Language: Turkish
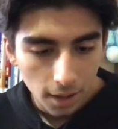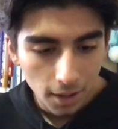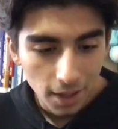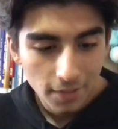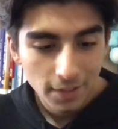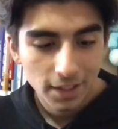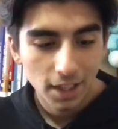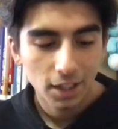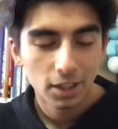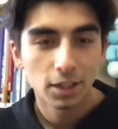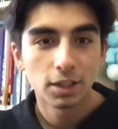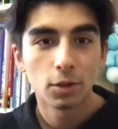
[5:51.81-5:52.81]
Evet
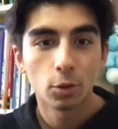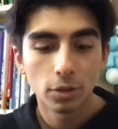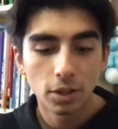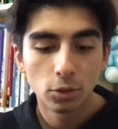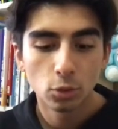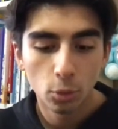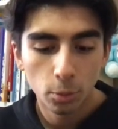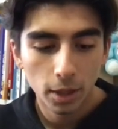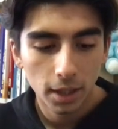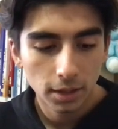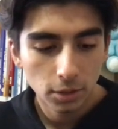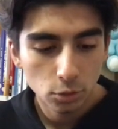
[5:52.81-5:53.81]
arkadaşlar oradaki topu
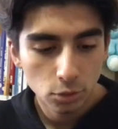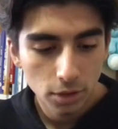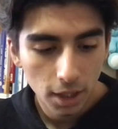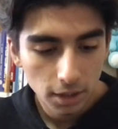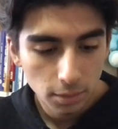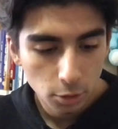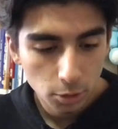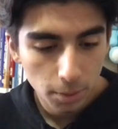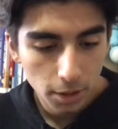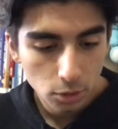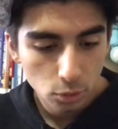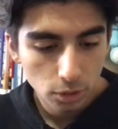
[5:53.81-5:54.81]
aldı
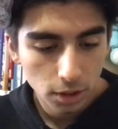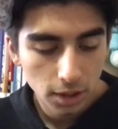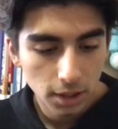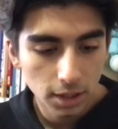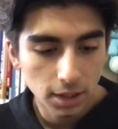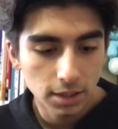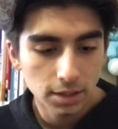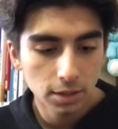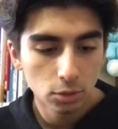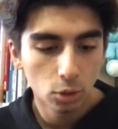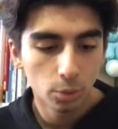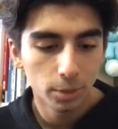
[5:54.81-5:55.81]
%65. Şuradaki
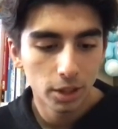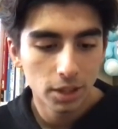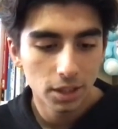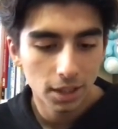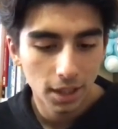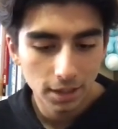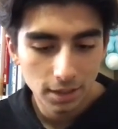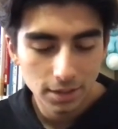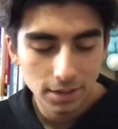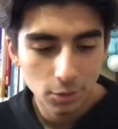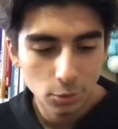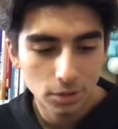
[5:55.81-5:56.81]
iksir toplayıcıyı da
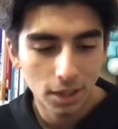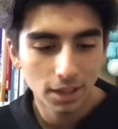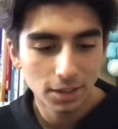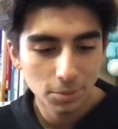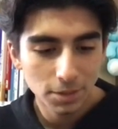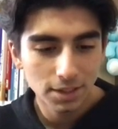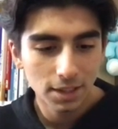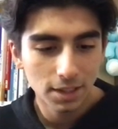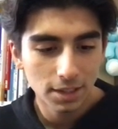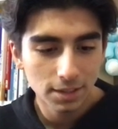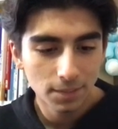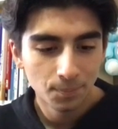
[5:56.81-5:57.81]
alırsa %68.